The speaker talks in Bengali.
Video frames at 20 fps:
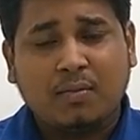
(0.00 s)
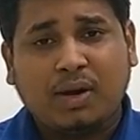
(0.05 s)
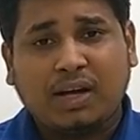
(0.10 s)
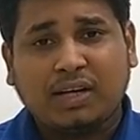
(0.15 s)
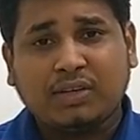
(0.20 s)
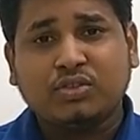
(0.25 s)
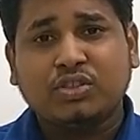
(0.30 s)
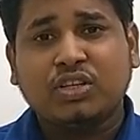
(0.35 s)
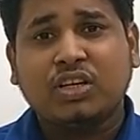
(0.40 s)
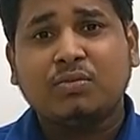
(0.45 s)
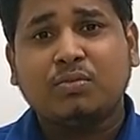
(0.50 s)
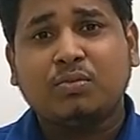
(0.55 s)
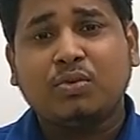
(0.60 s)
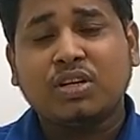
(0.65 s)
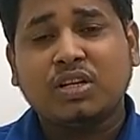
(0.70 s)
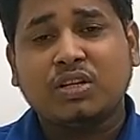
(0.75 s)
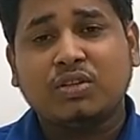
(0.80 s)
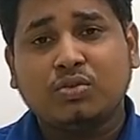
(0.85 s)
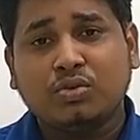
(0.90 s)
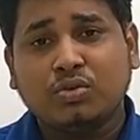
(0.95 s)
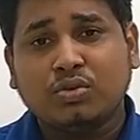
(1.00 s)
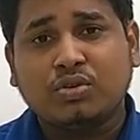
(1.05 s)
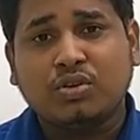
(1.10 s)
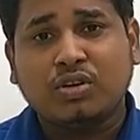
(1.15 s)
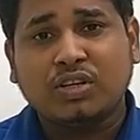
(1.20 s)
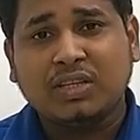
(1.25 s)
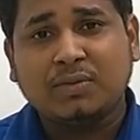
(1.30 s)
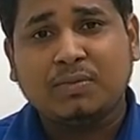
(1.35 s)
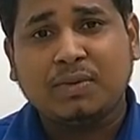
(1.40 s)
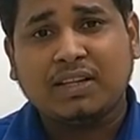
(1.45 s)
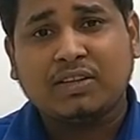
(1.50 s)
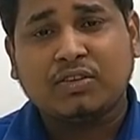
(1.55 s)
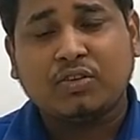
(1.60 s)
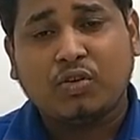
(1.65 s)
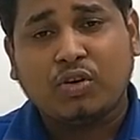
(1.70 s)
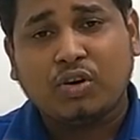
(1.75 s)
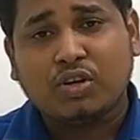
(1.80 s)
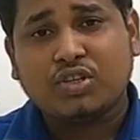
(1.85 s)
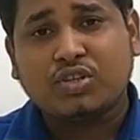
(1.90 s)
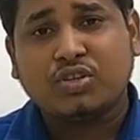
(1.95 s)
মানুষের মনে দুঃখ দিবেন
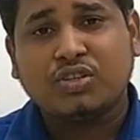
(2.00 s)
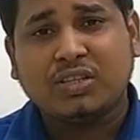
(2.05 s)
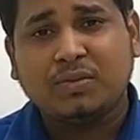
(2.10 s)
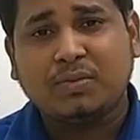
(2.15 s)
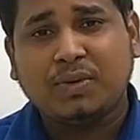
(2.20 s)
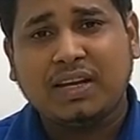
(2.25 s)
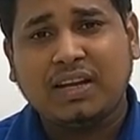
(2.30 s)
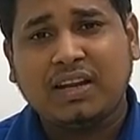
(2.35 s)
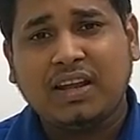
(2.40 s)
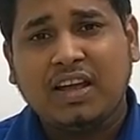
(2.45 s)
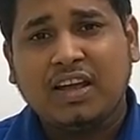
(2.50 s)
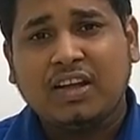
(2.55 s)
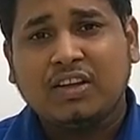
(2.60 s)
কষ্ট দিবেন